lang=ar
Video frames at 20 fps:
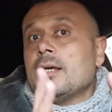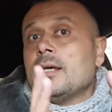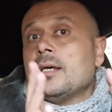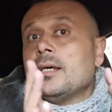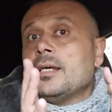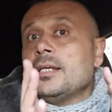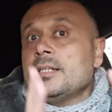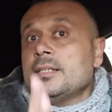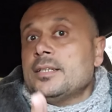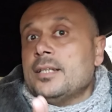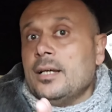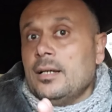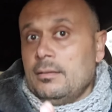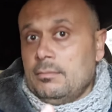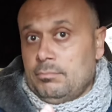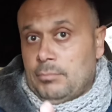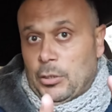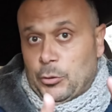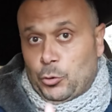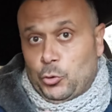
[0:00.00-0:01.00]
انت
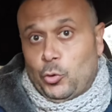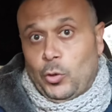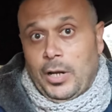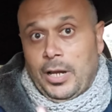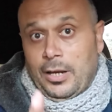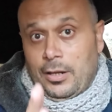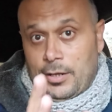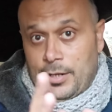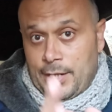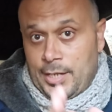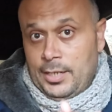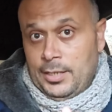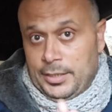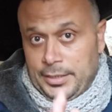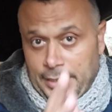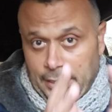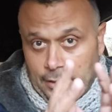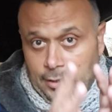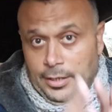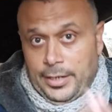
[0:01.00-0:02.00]
هتدخل على القناه
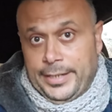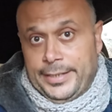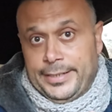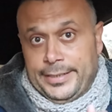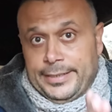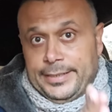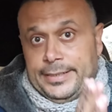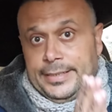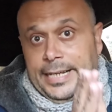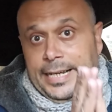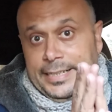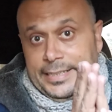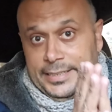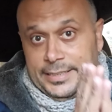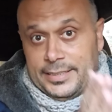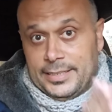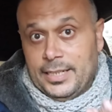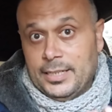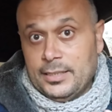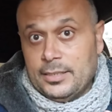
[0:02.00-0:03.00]
على قناه
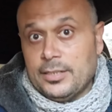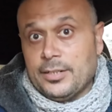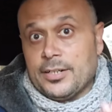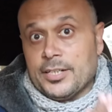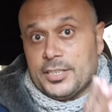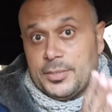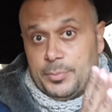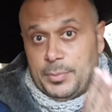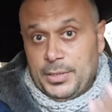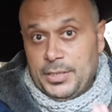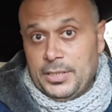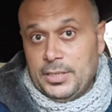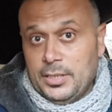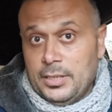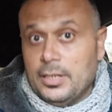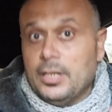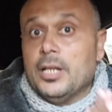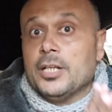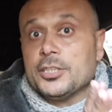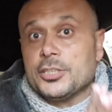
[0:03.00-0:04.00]
التحديثات الرسميه
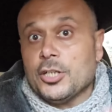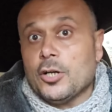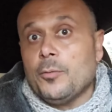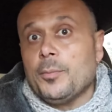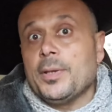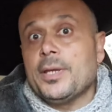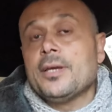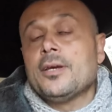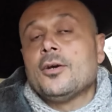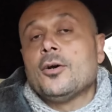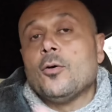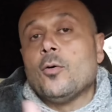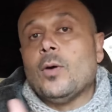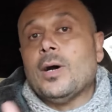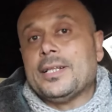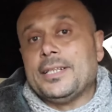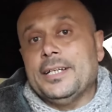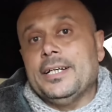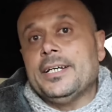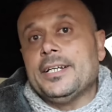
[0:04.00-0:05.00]
لشاومي
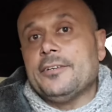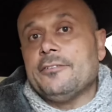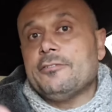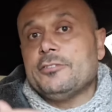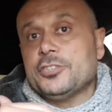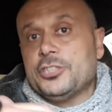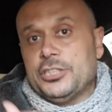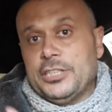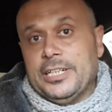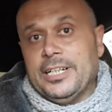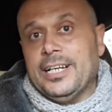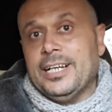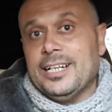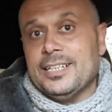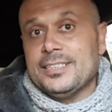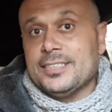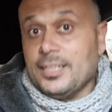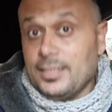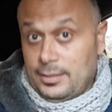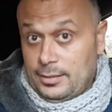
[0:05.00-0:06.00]
وهتعرف
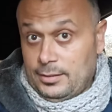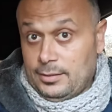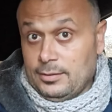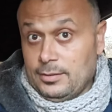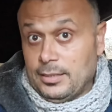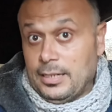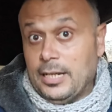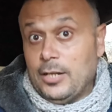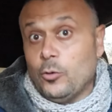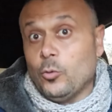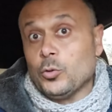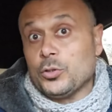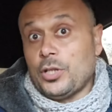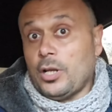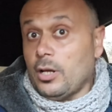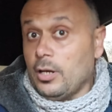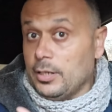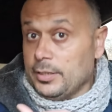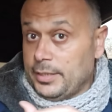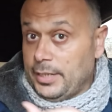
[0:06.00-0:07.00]
جهازك هل هو
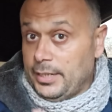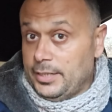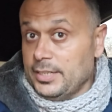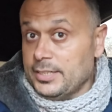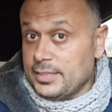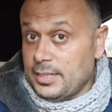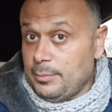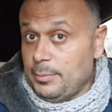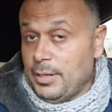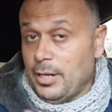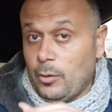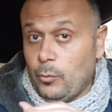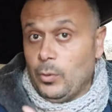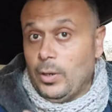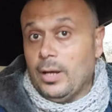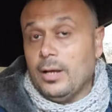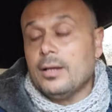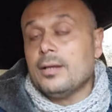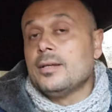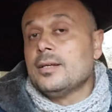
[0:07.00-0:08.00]
تلقى تحديث كمان او
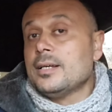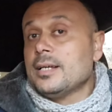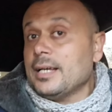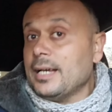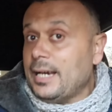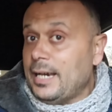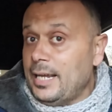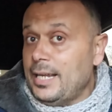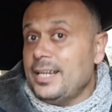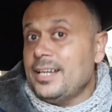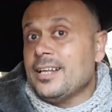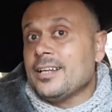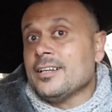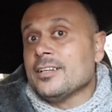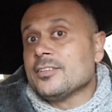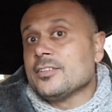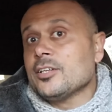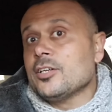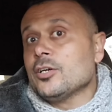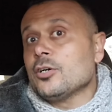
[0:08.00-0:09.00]
لا خلينا
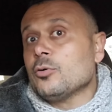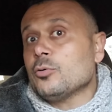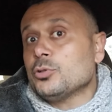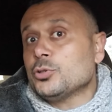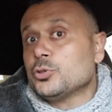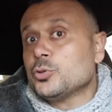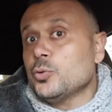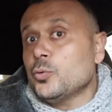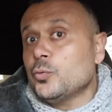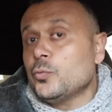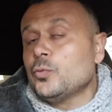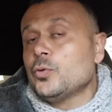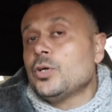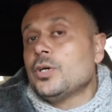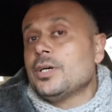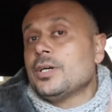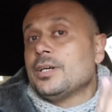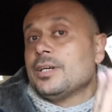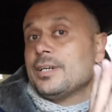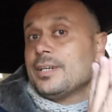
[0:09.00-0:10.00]
ننطلق ونشوف
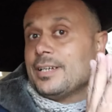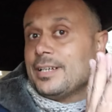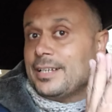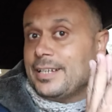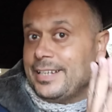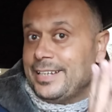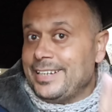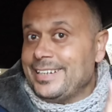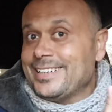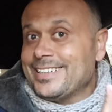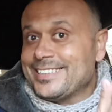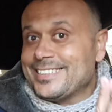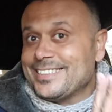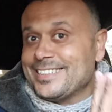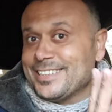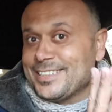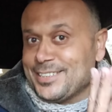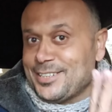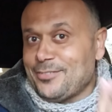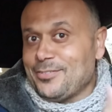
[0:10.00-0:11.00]
ايش
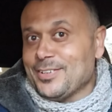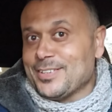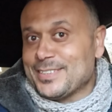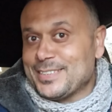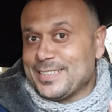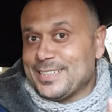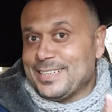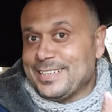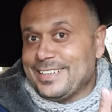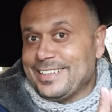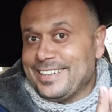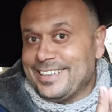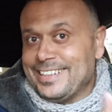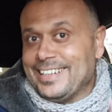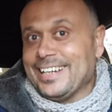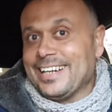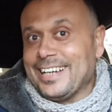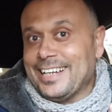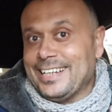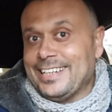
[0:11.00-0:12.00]
التفاصيل
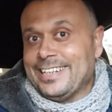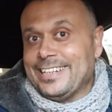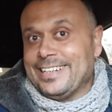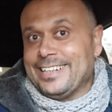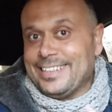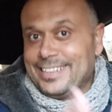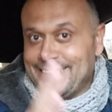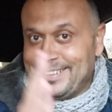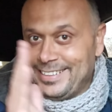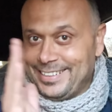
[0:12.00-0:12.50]
يا غاليين